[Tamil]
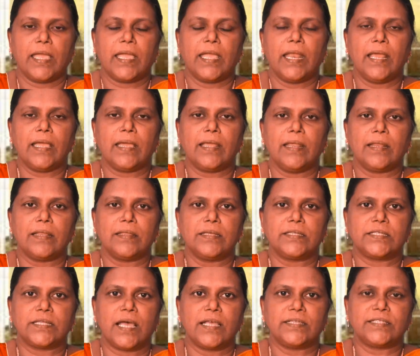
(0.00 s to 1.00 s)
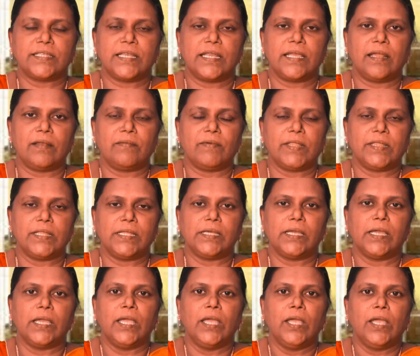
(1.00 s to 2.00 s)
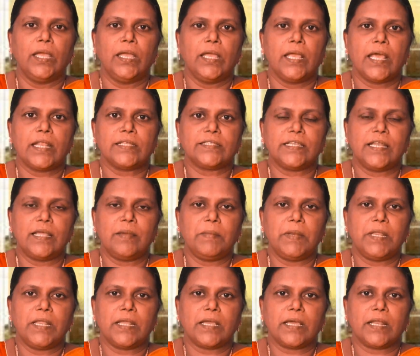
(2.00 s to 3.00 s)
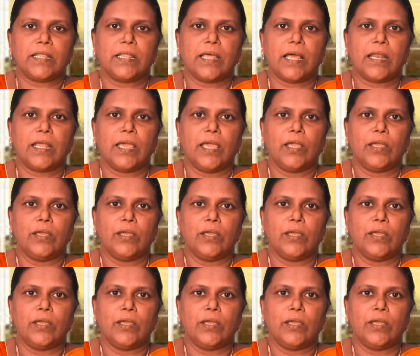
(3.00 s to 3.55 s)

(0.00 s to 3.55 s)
கிழக்கிலிருந்து சாஸ்திரிகள் வந்து எருசலேமில் இருக்கிறதான